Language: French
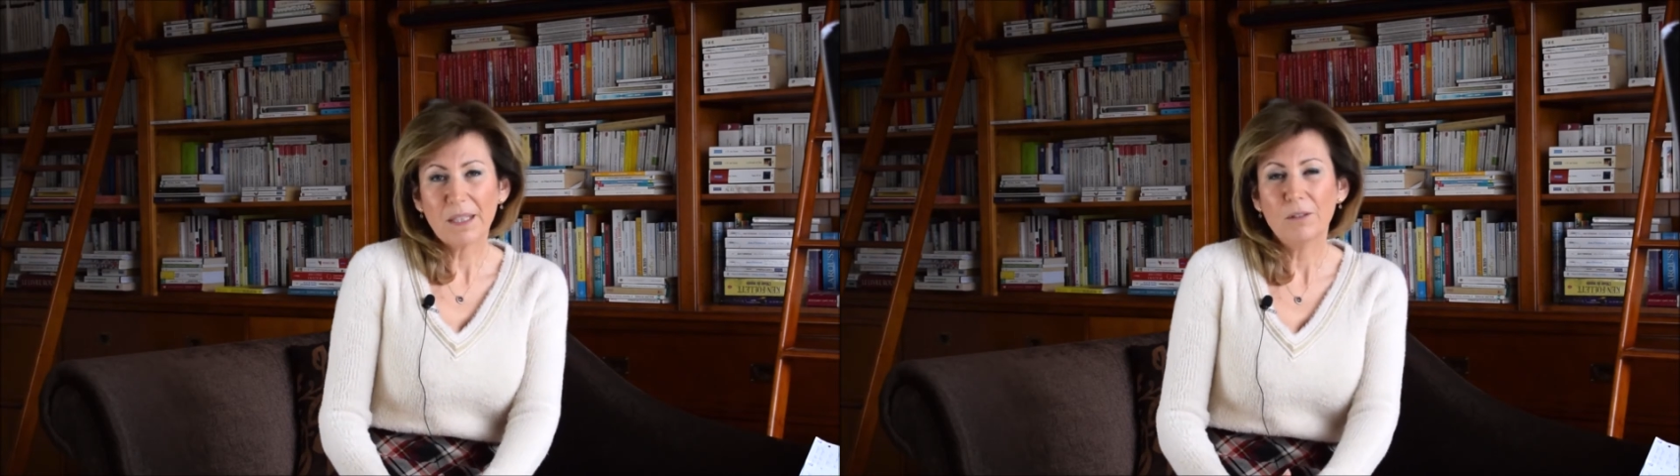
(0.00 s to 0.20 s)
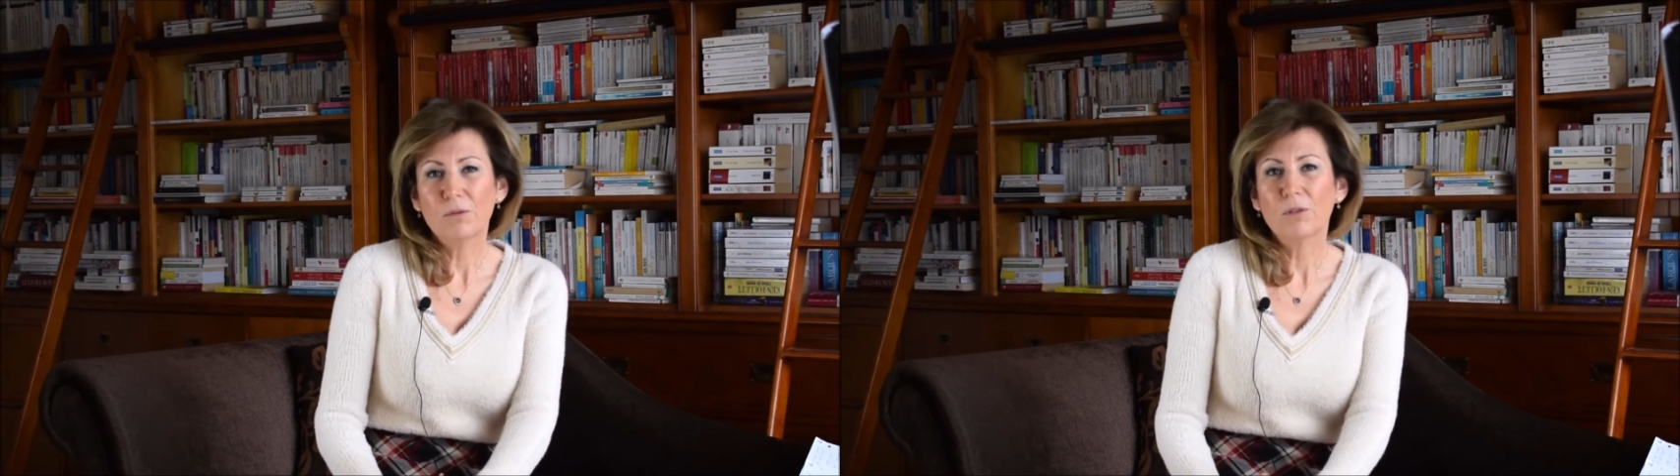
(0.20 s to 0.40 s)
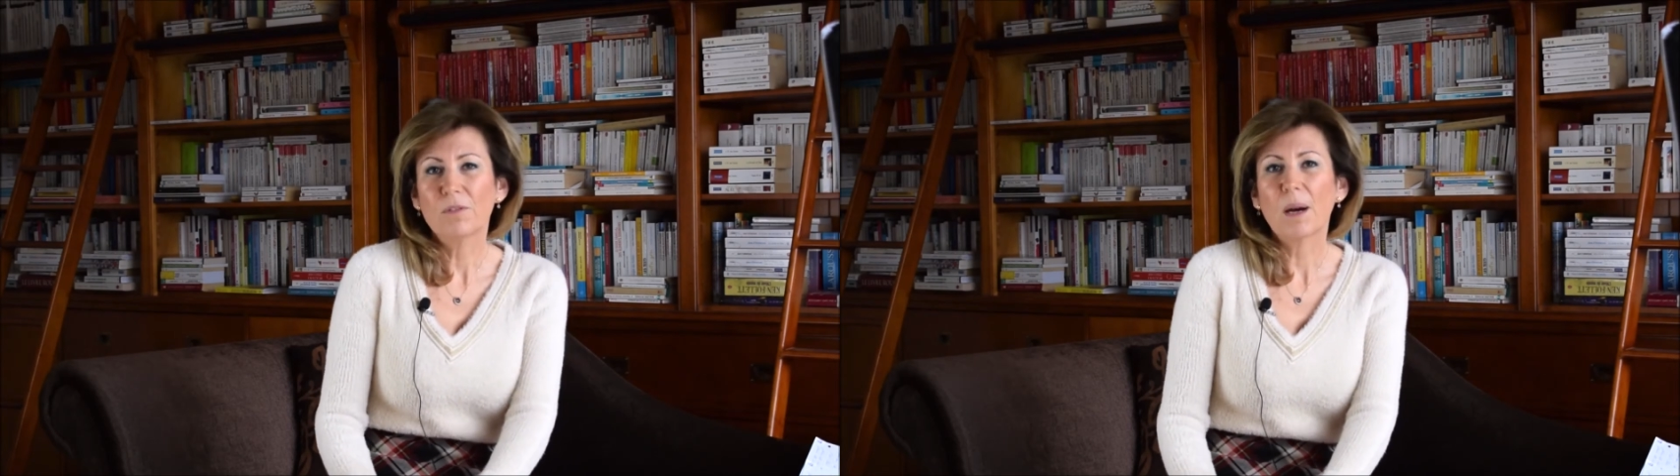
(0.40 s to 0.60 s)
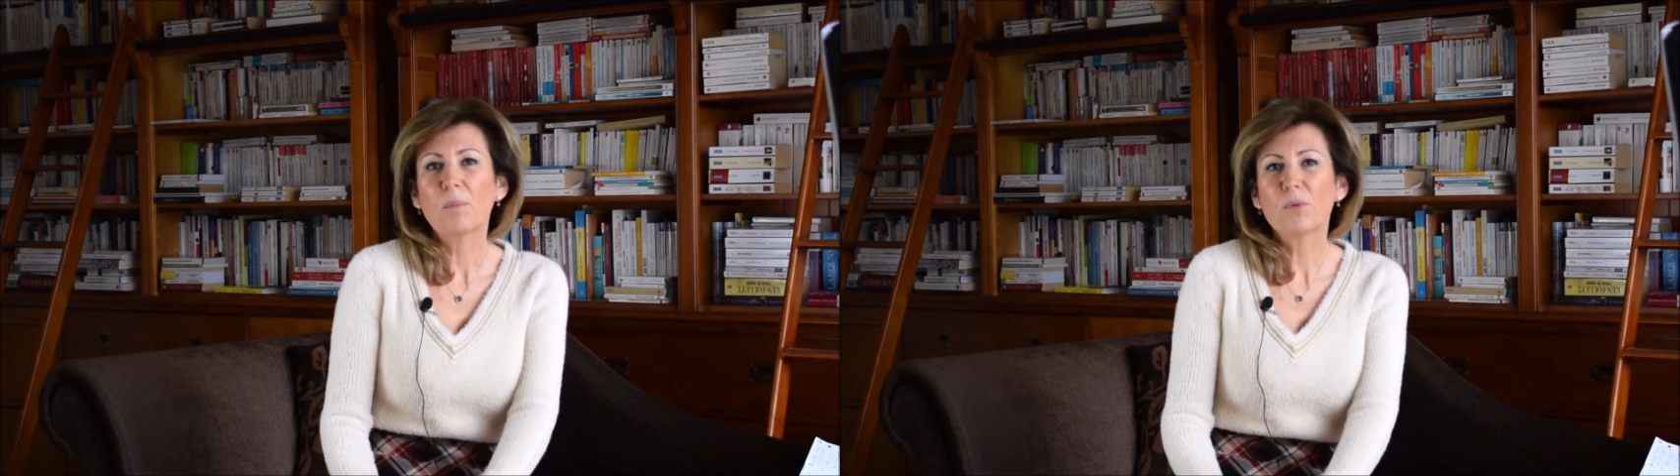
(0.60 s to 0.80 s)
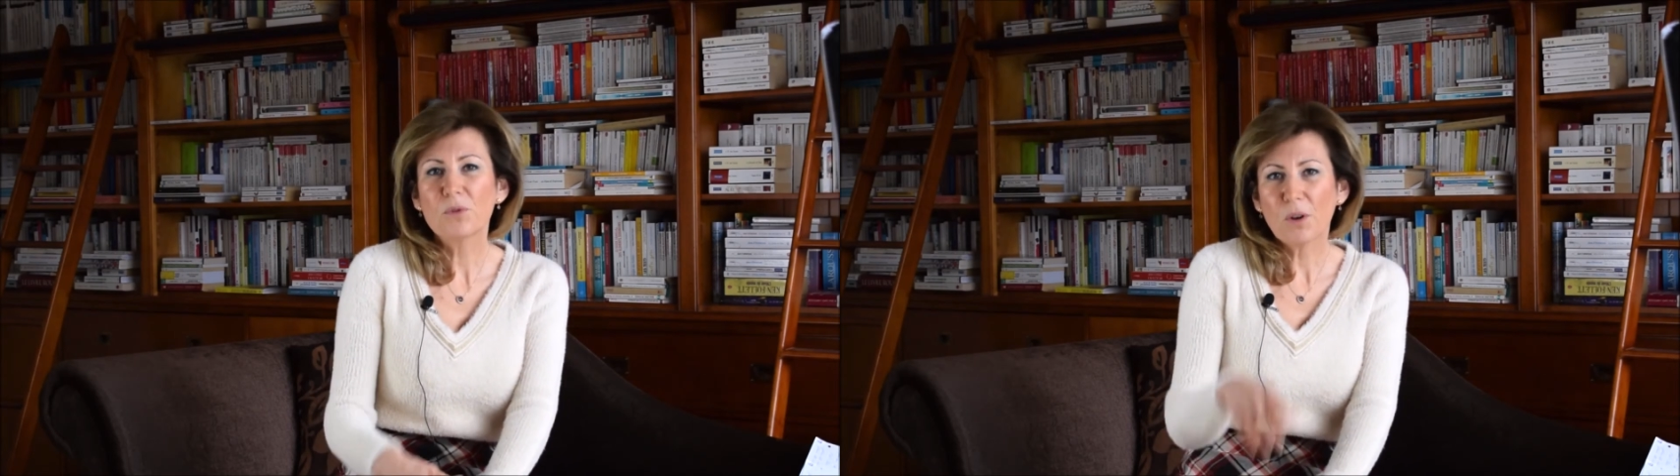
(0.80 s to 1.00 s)
Il faut le faire
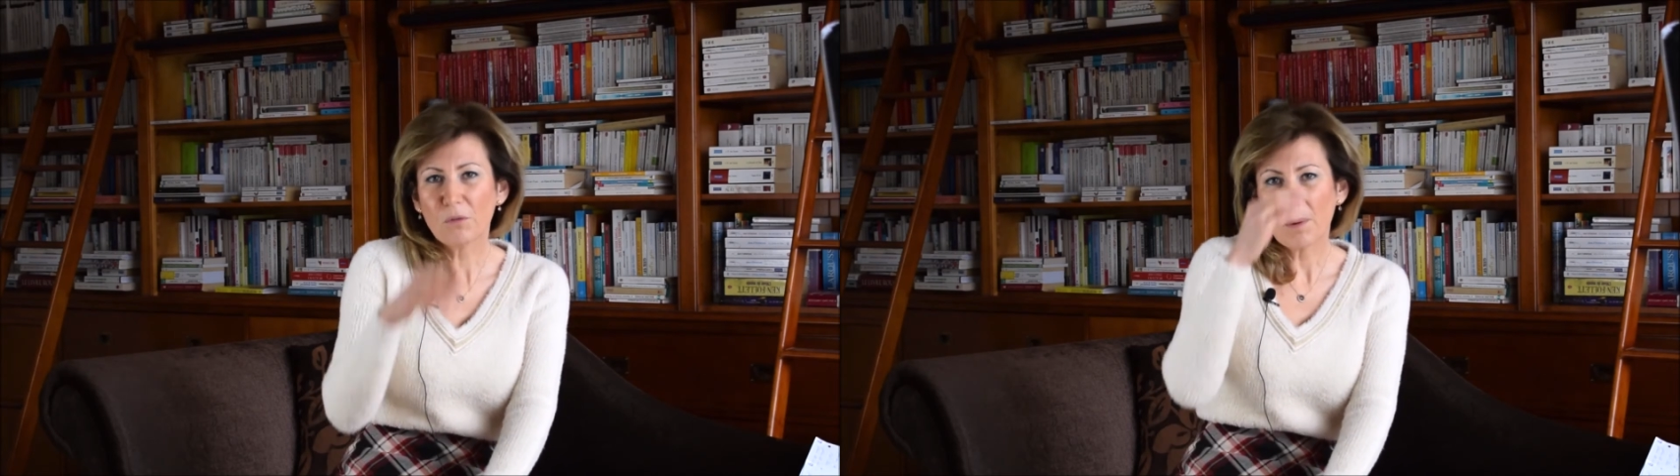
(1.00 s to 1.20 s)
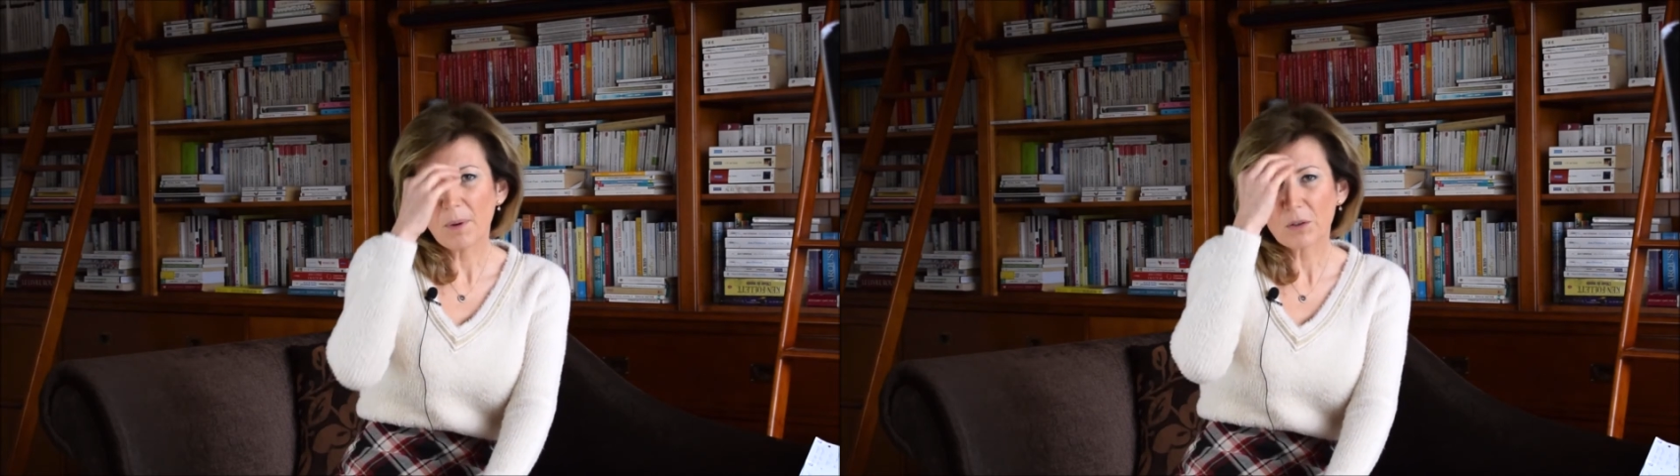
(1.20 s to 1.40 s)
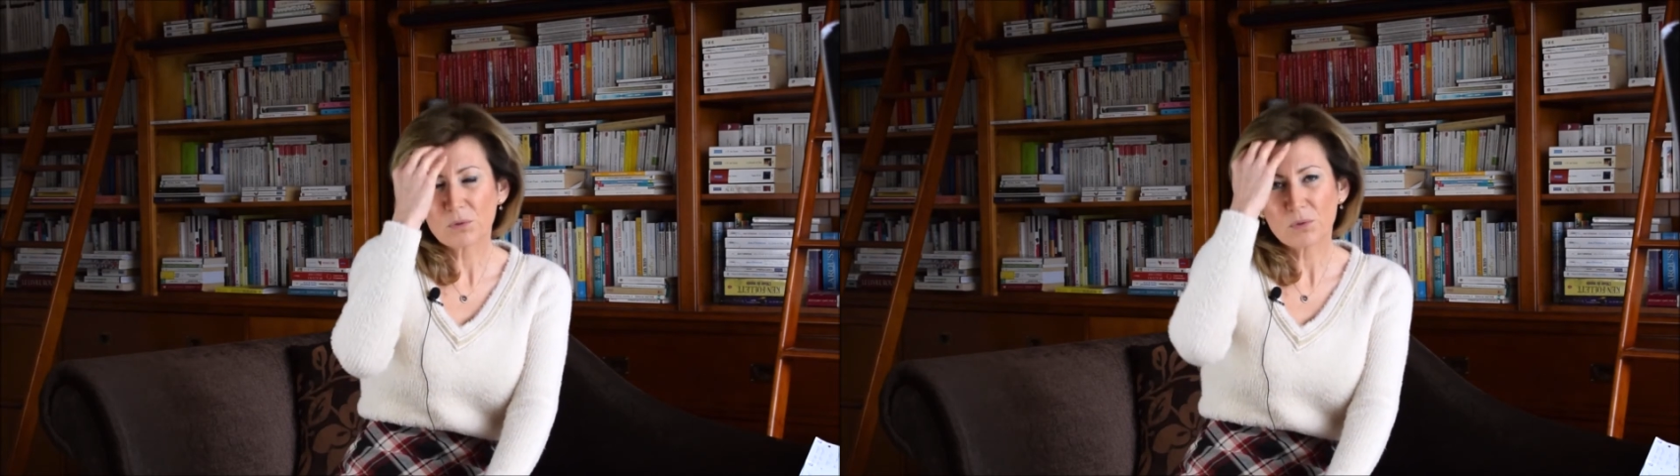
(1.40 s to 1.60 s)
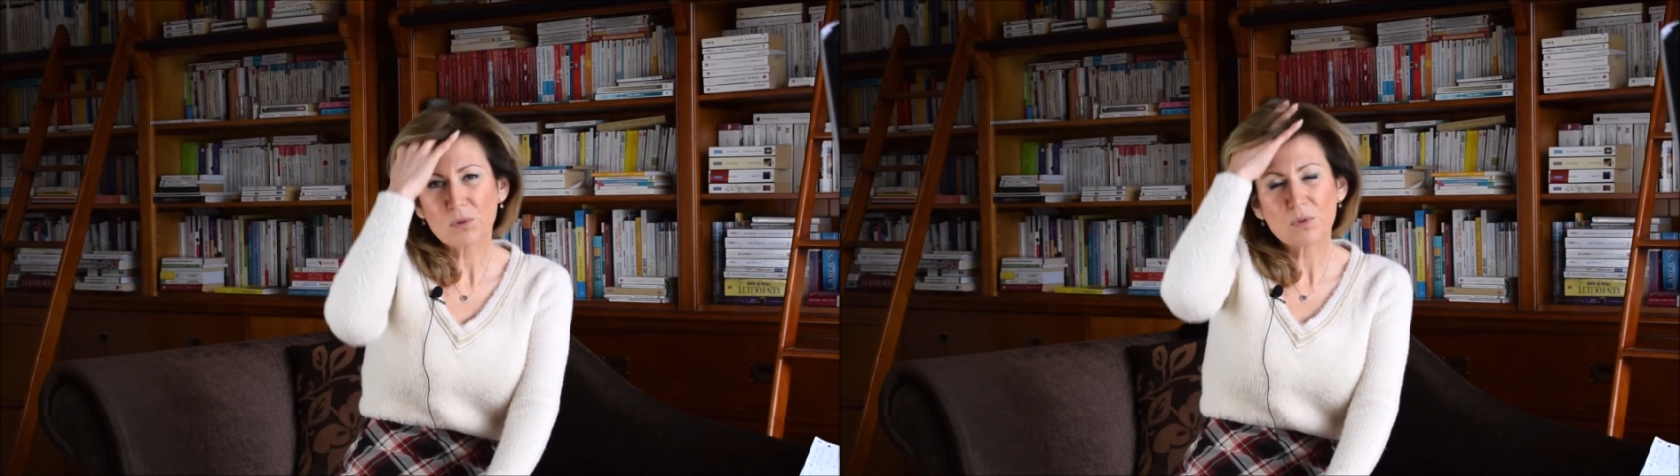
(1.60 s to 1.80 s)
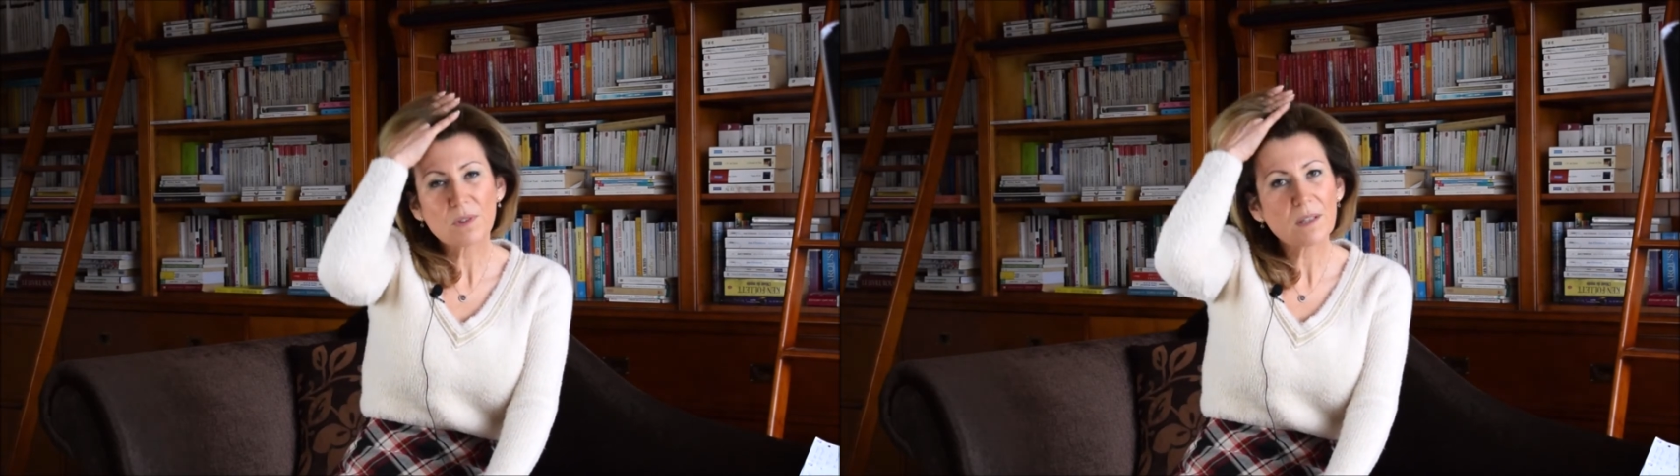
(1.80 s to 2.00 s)
plusieurs fois par jour
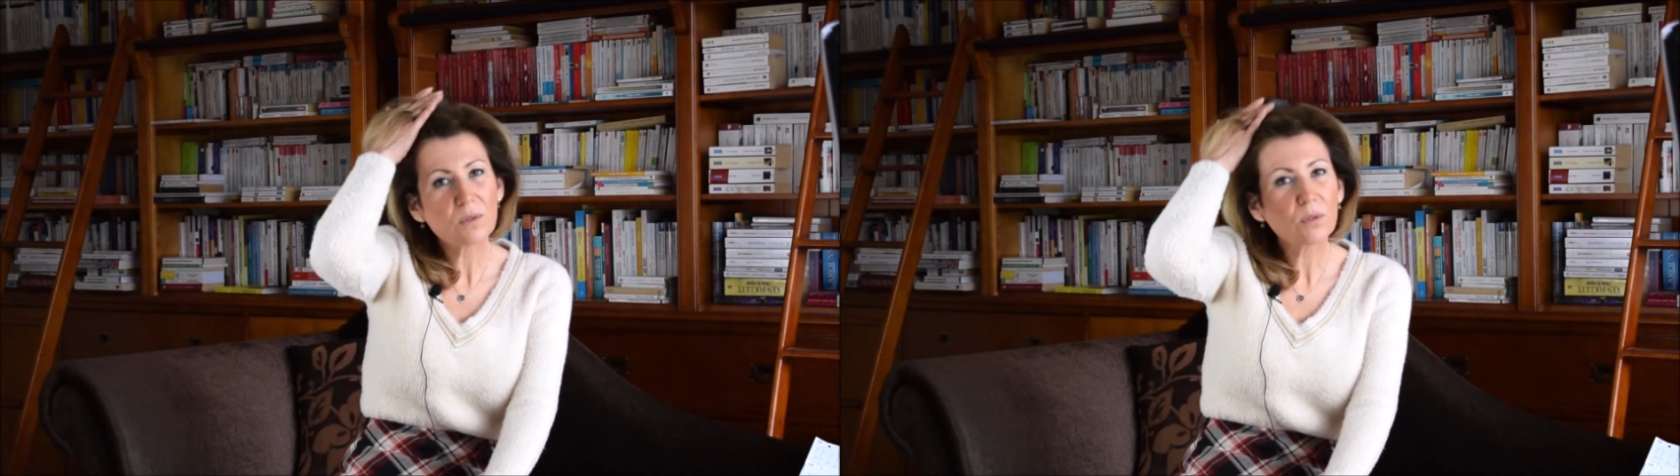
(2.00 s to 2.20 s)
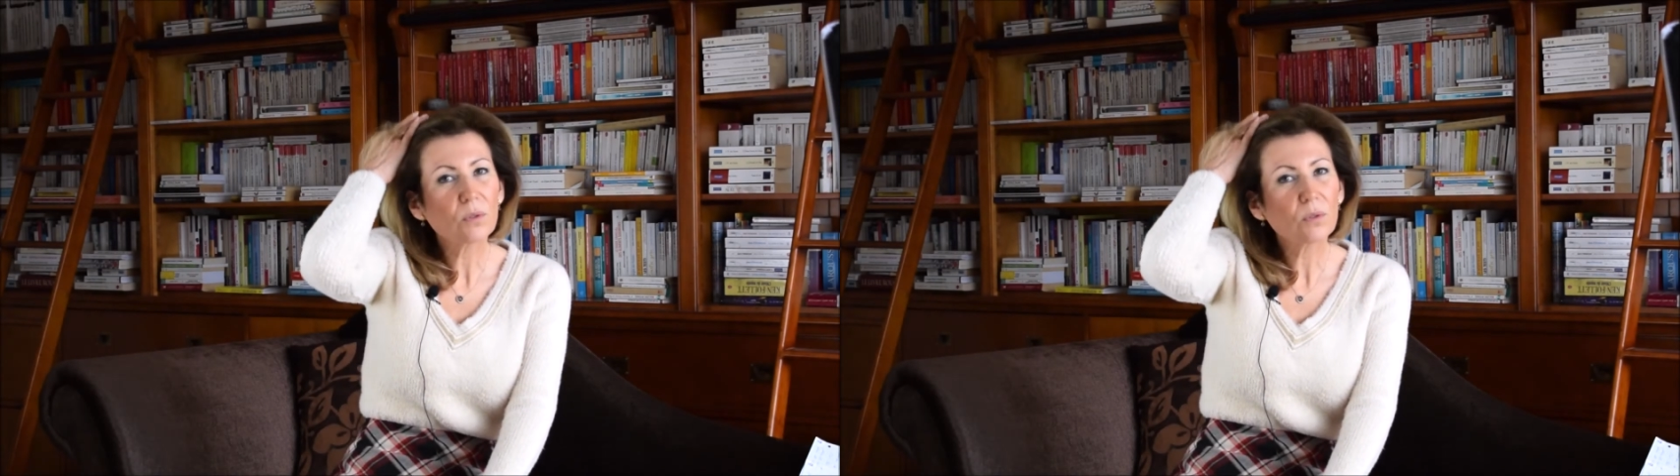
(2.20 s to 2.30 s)
jusqu'à ce